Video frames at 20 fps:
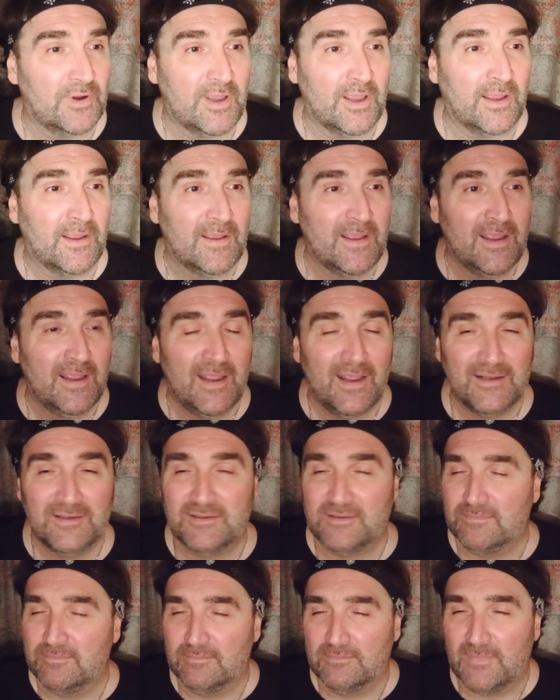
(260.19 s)
In,
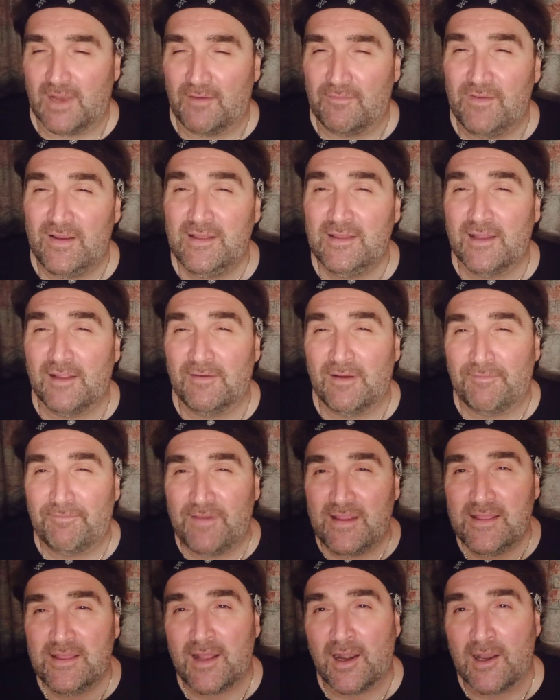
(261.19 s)
a, vend- a
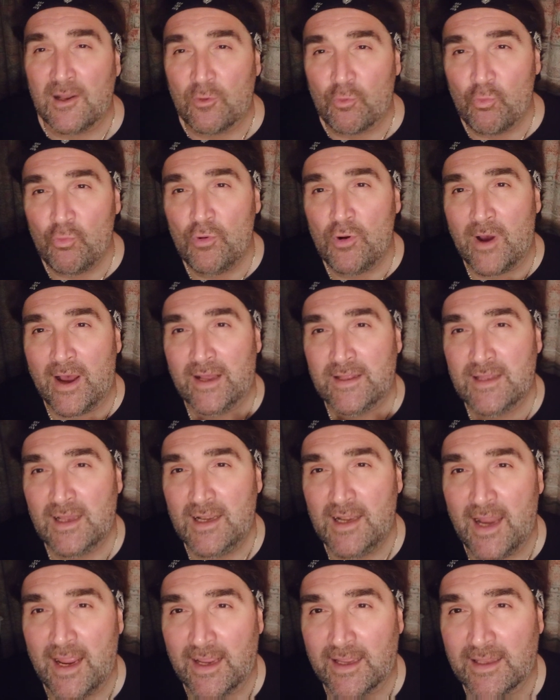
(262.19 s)
vendere il culo ad
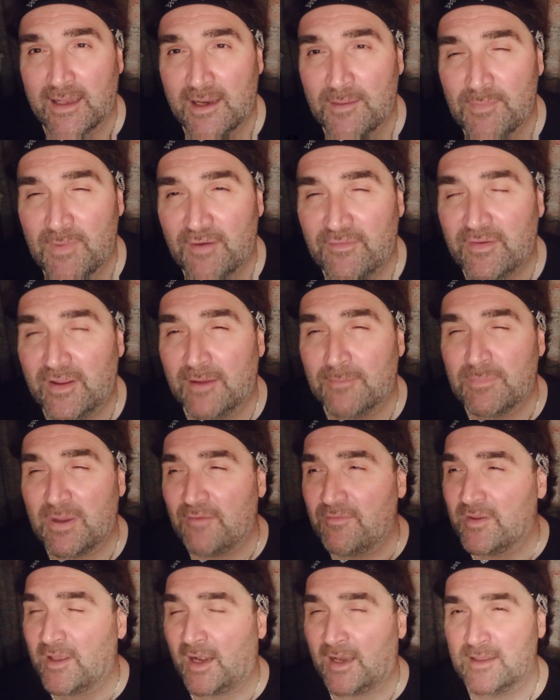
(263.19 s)
Allegri, ma vi, ma
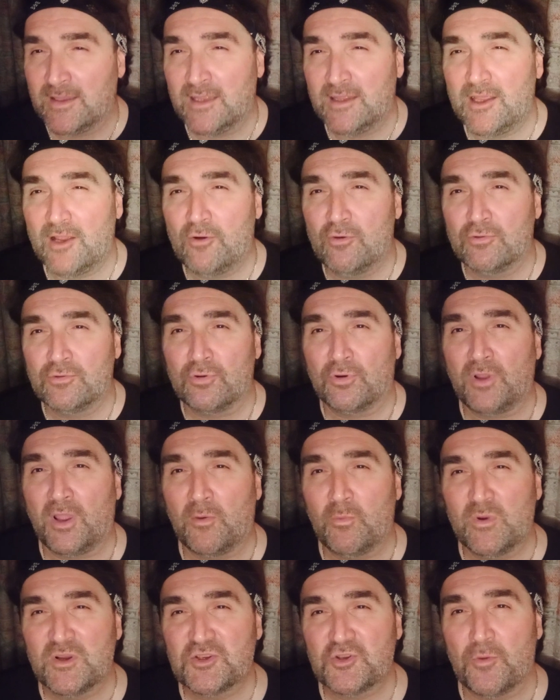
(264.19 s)
vi rendete conto che
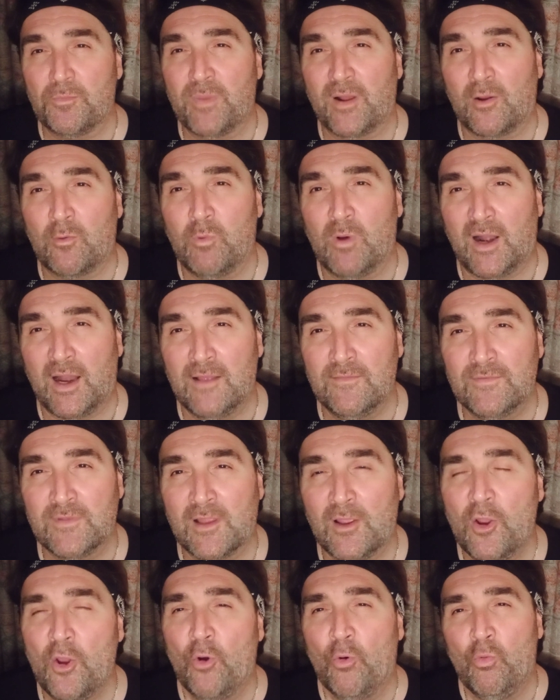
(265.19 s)
questo per
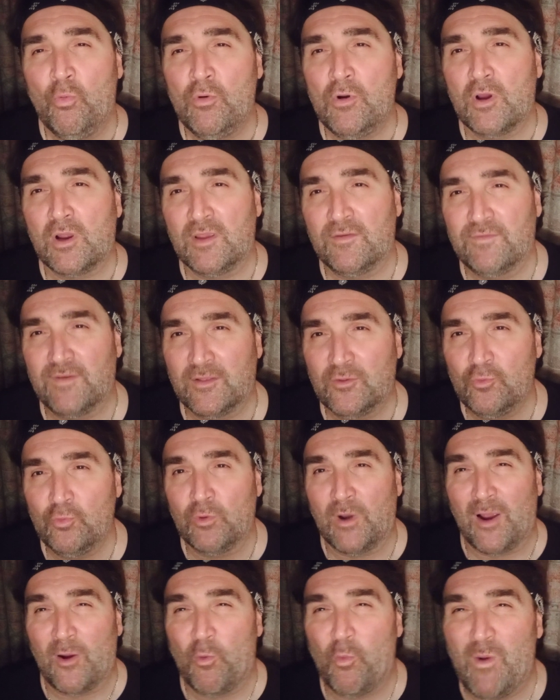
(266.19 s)
40, uno che
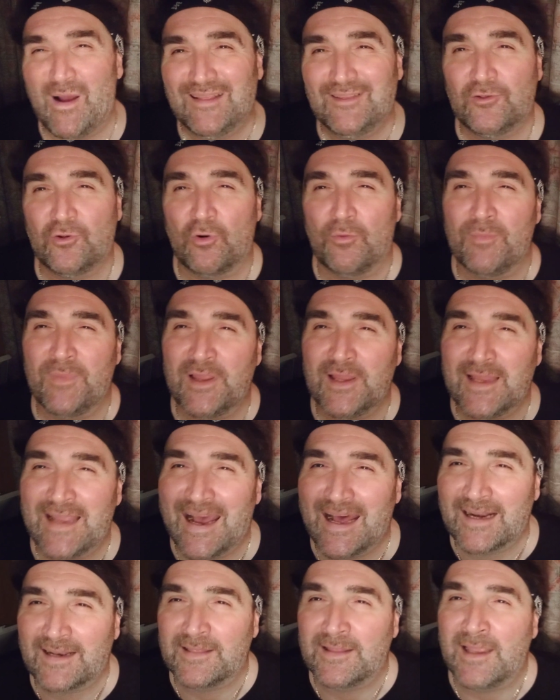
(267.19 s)
fattura 4
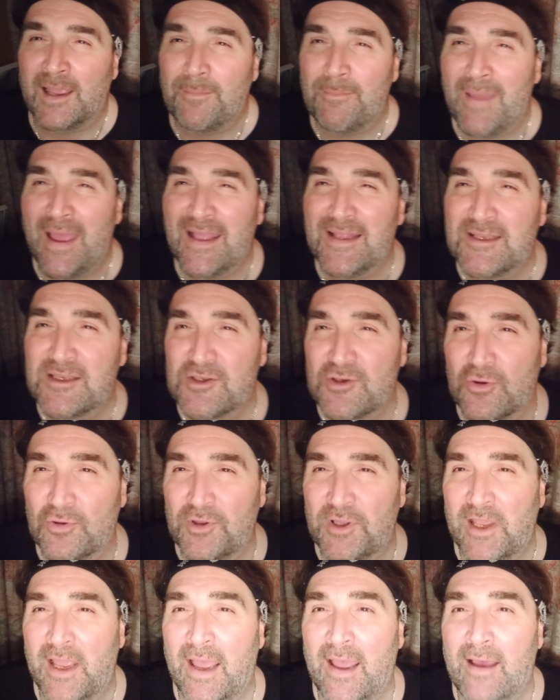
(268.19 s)
miliardi e mezzo
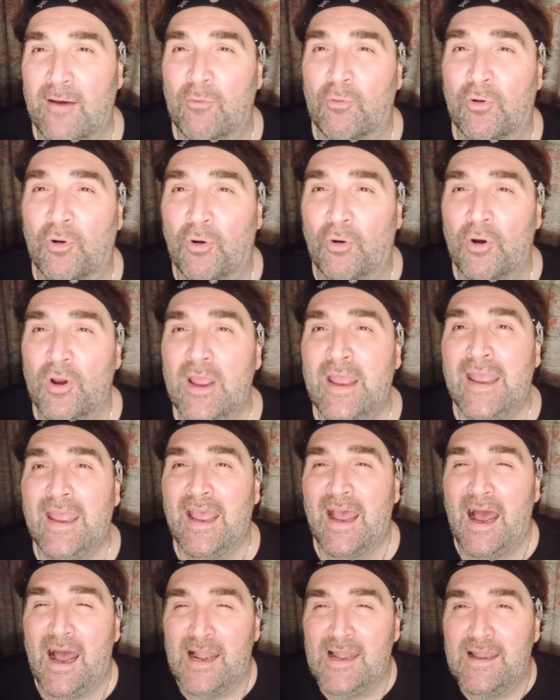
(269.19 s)
di euro
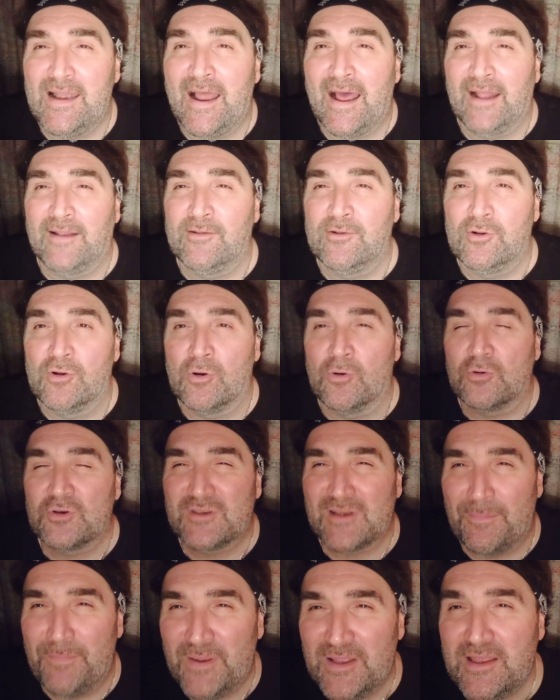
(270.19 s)
all'anno,
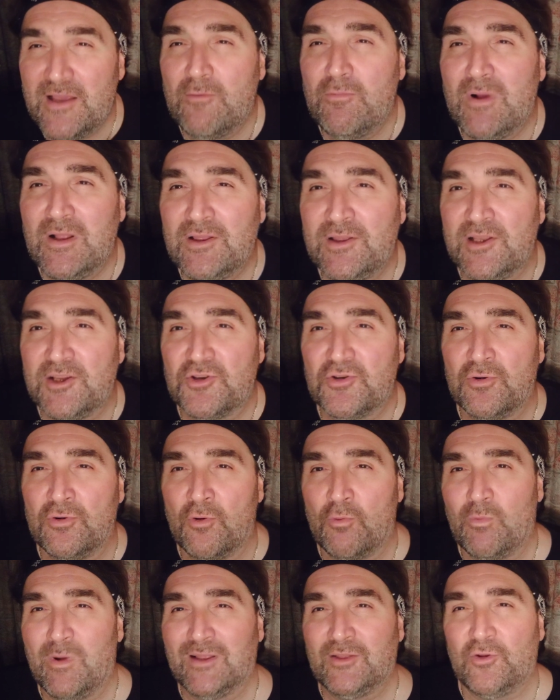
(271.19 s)
sapete quanti
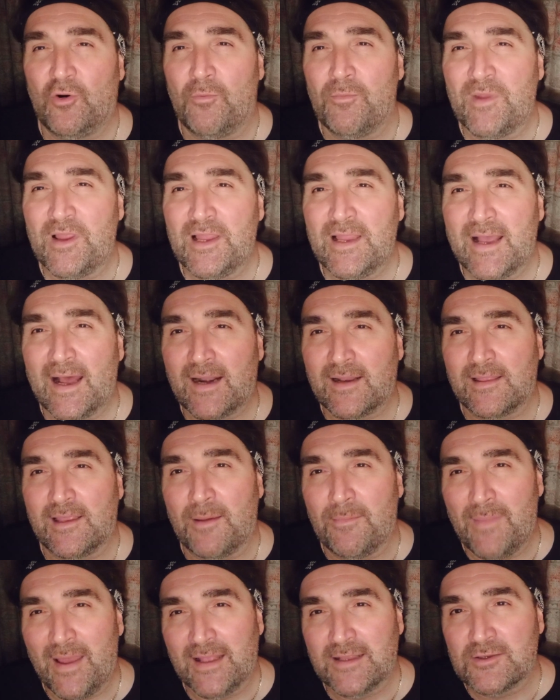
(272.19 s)
sono 4 miliardi
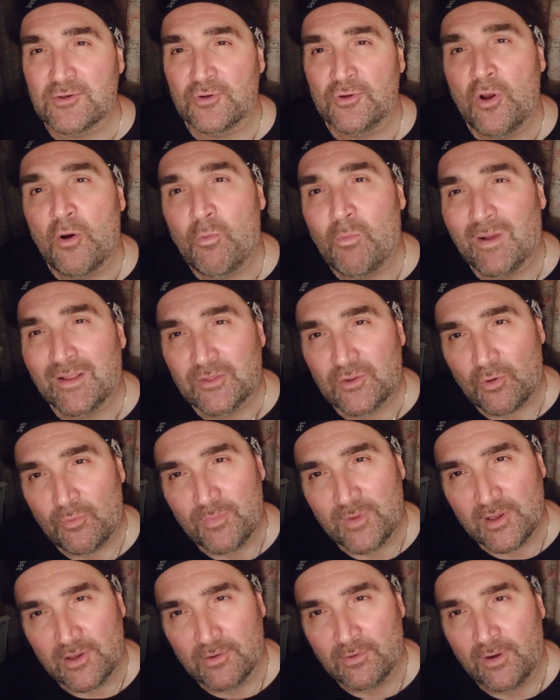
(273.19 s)
e mezzo? No 4
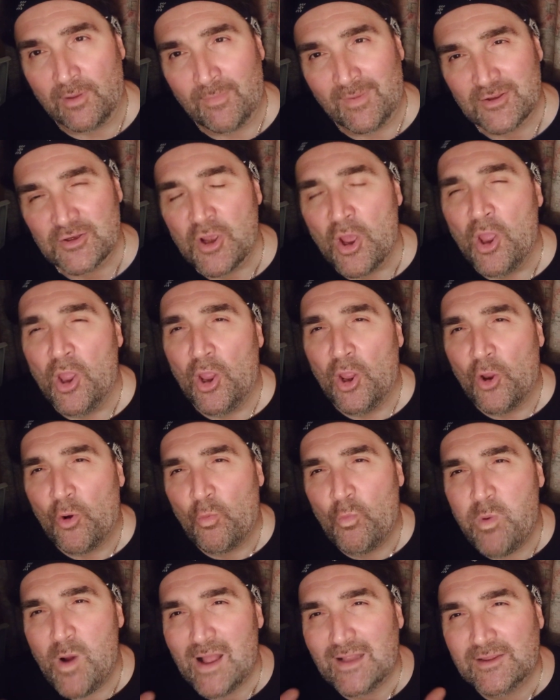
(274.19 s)
milioni e mezzo,
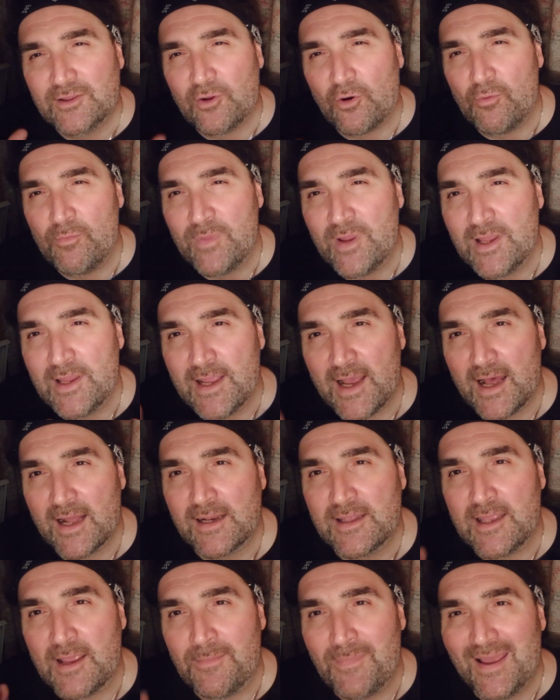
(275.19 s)
4
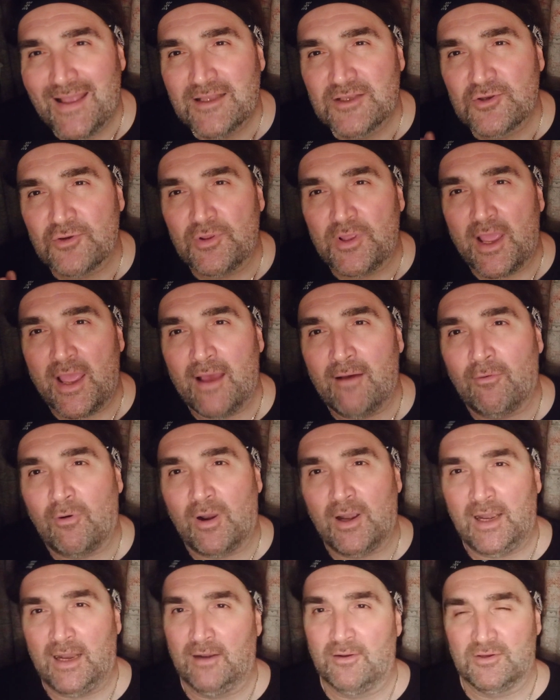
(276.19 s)
miliardi e mezzo di euro
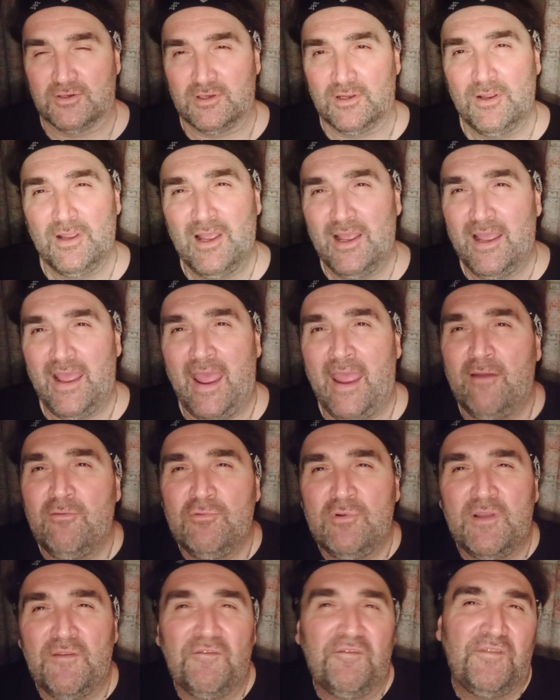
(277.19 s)
all'anno è
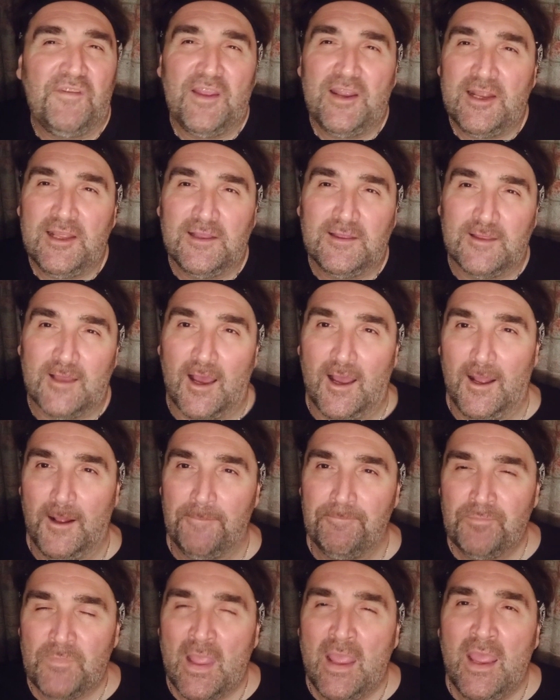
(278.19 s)
un'infinità
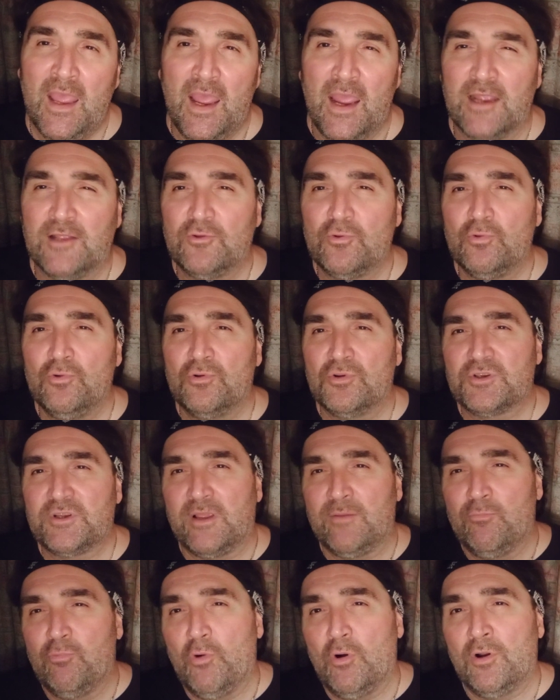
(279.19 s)
e tu non
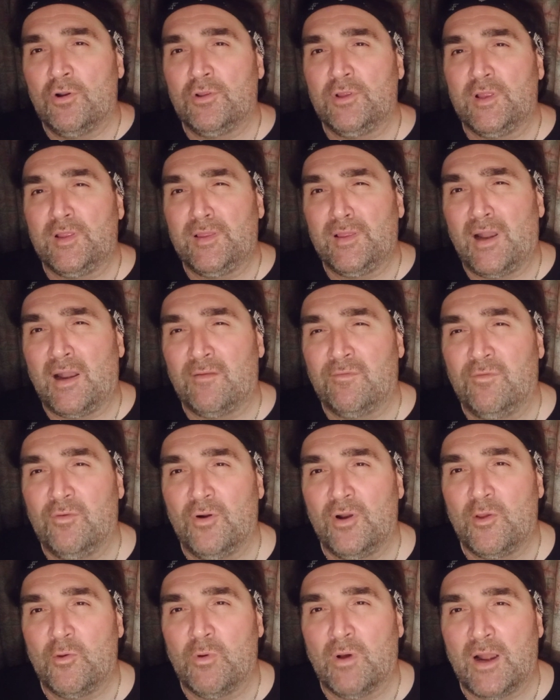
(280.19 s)
sei buono di tirare
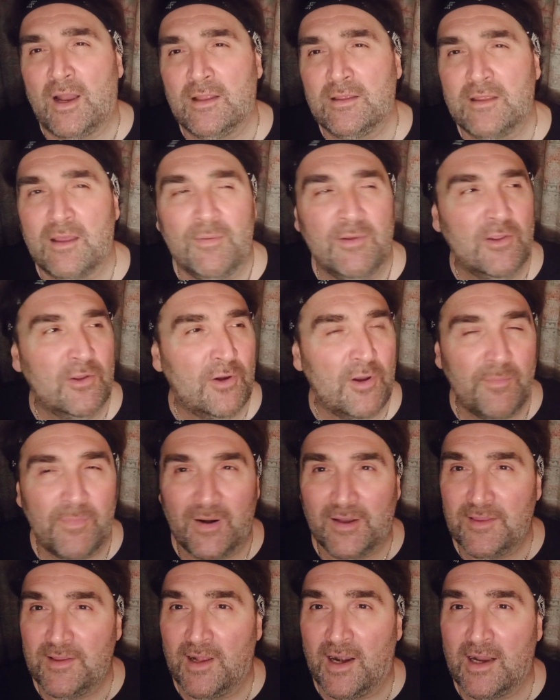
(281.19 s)
fuori 40 milioni
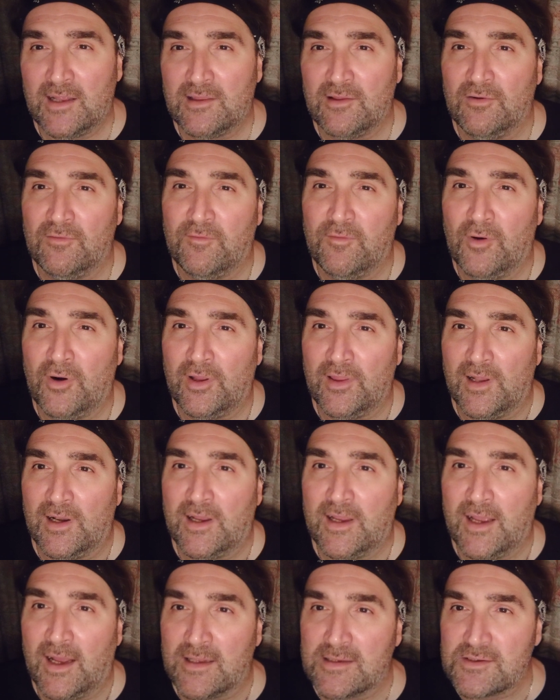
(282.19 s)
per tirarteli fuori dal
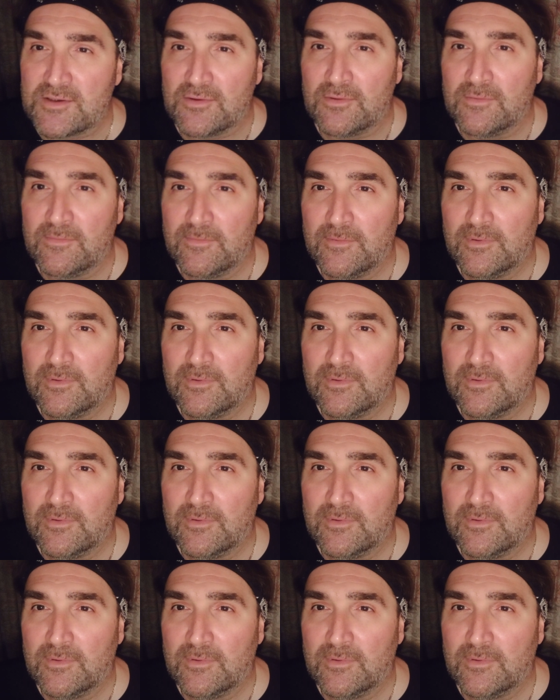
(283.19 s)
cazzo.